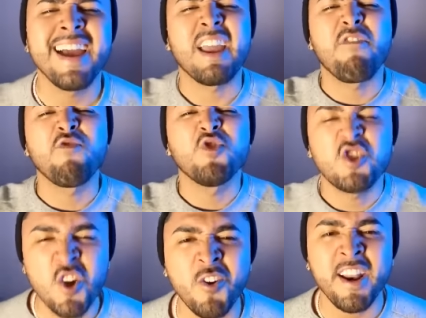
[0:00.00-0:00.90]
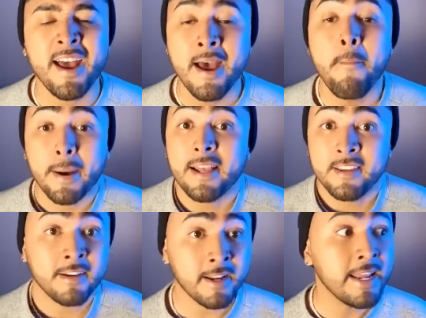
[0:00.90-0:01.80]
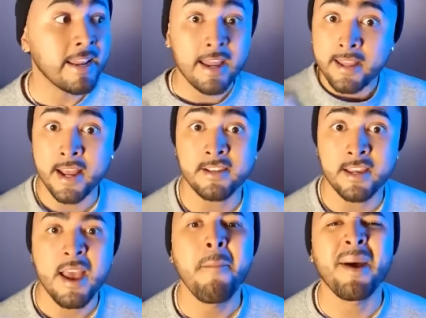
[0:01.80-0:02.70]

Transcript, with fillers: que funciona para hacer que alguien regrese,